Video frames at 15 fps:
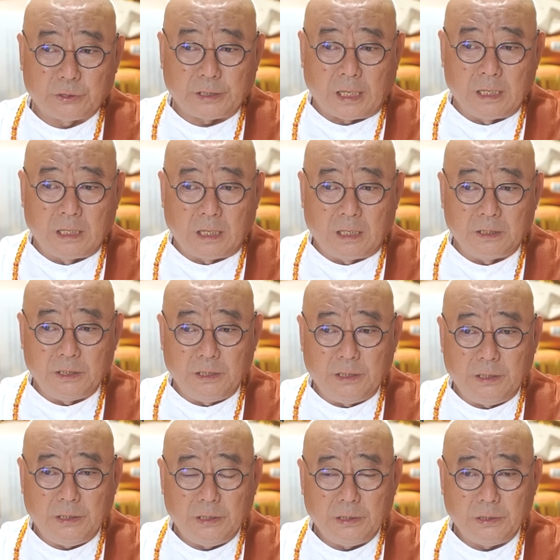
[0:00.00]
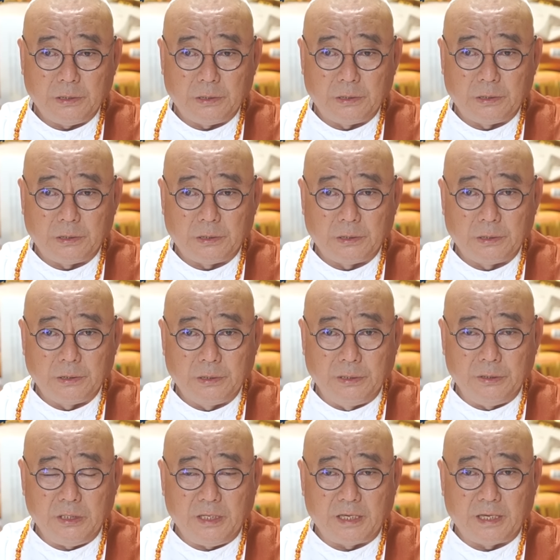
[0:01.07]
장관이 어,
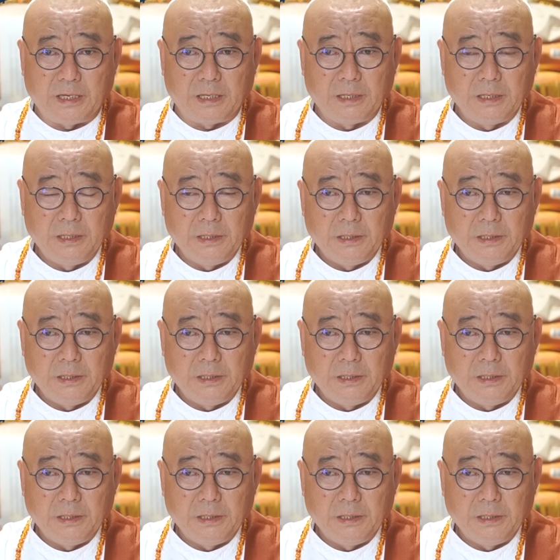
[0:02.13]
어디에